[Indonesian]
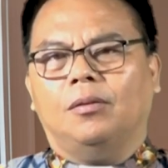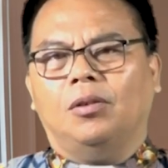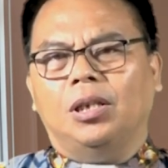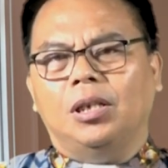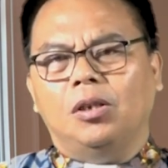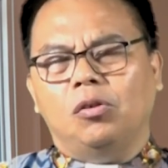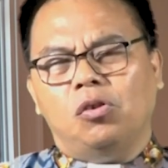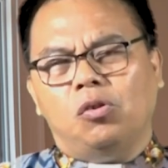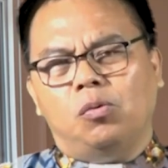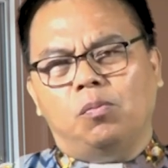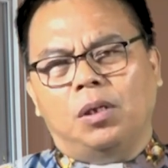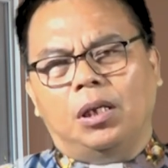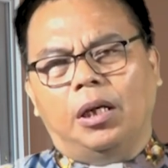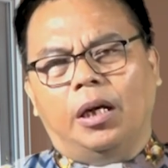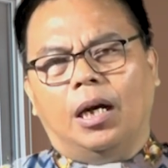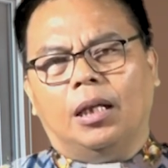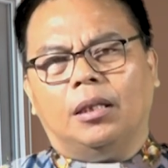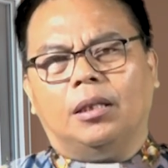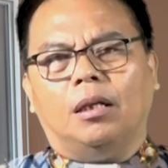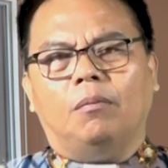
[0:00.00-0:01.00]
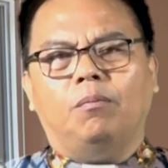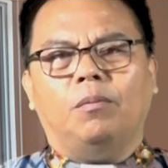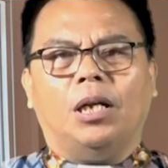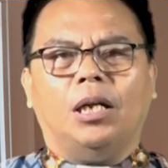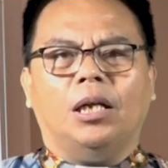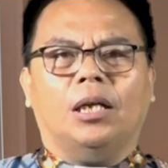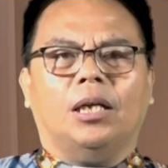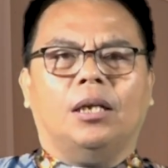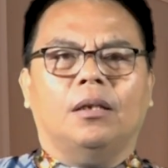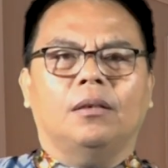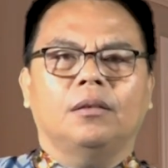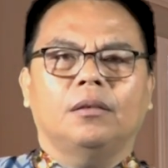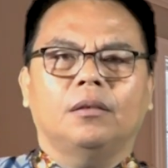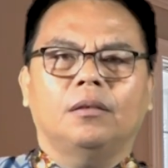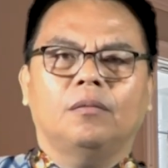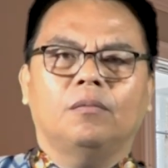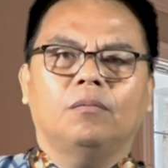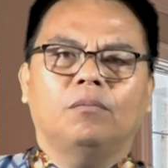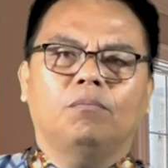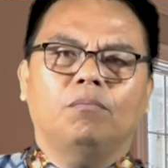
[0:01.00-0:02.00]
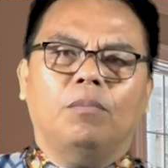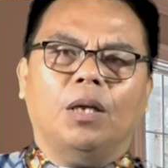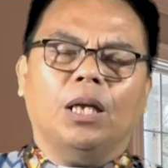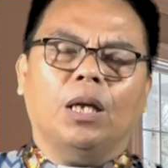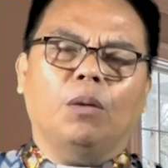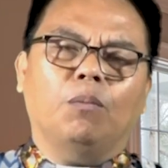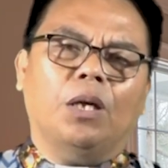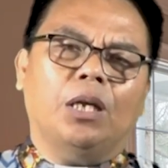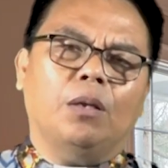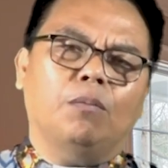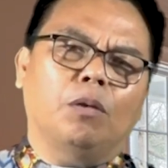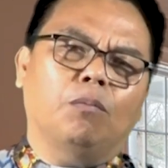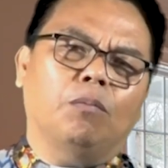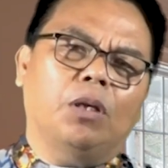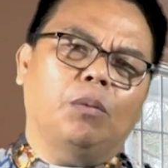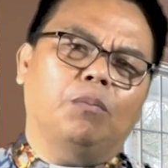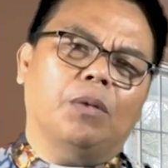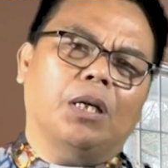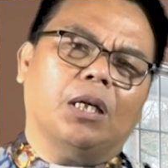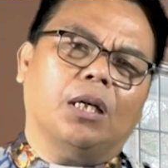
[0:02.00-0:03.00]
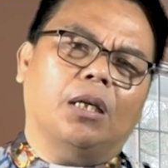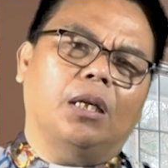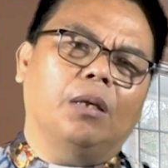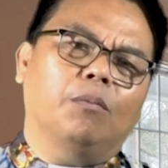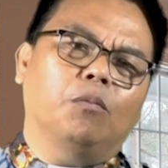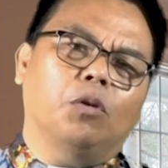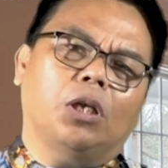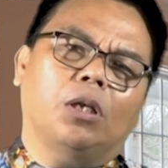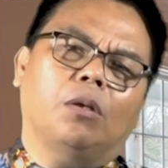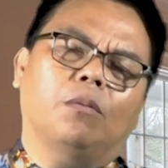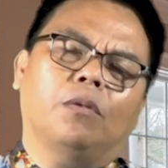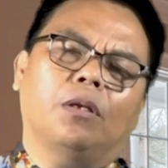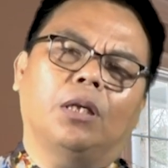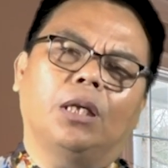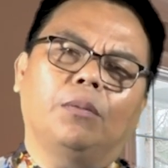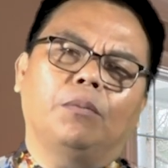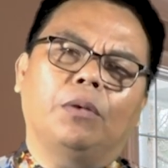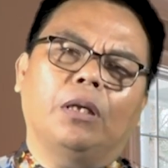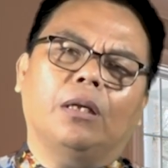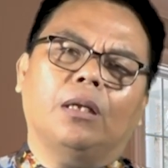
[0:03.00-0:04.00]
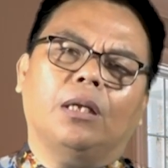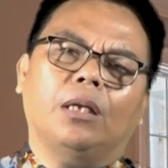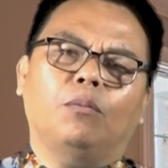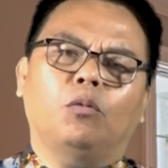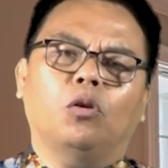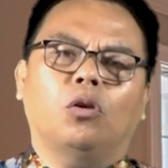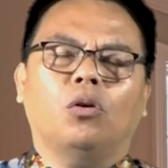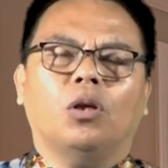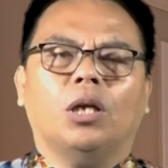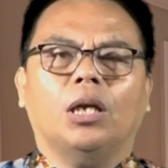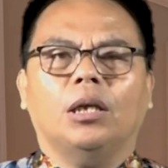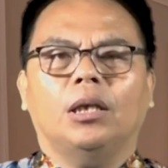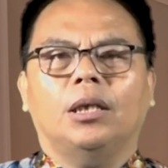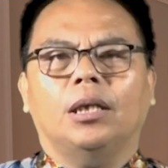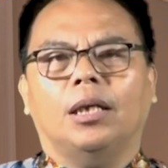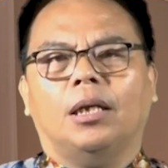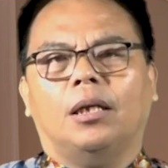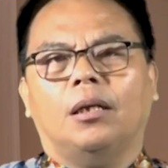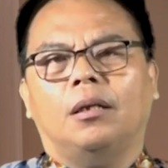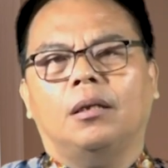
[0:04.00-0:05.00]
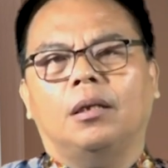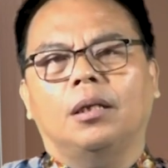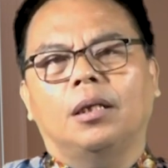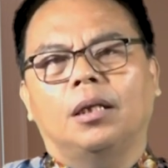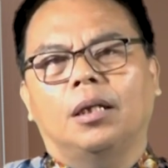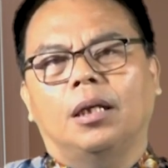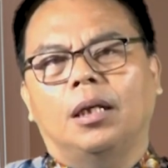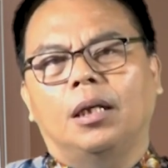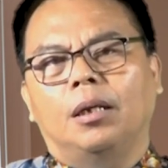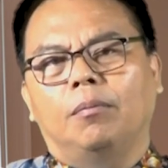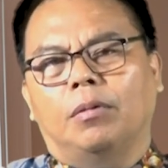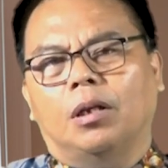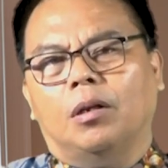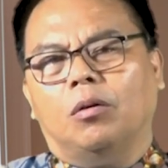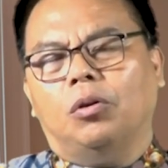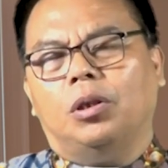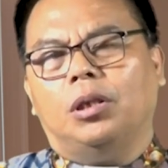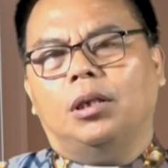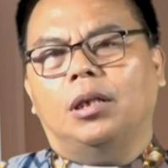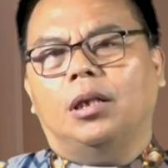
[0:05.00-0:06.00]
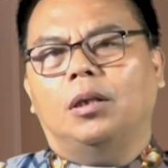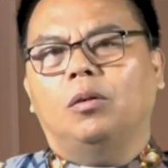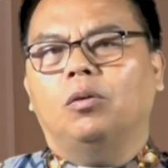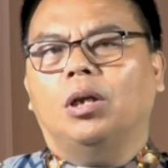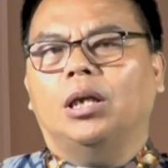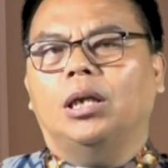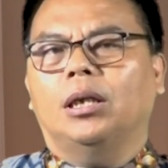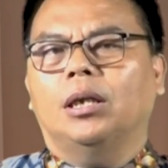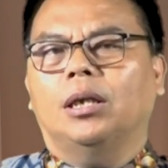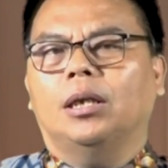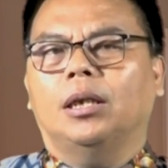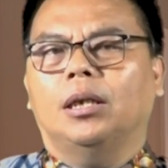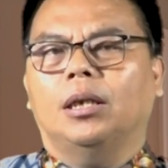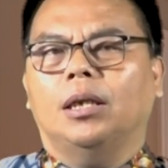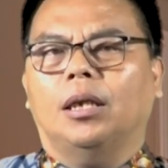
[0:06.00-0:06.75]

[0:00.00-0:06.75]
Tuhan Yesus mengingatkan mereka bagaimana memberi makan ribu orang dengan 5 roti dan 2 ikan.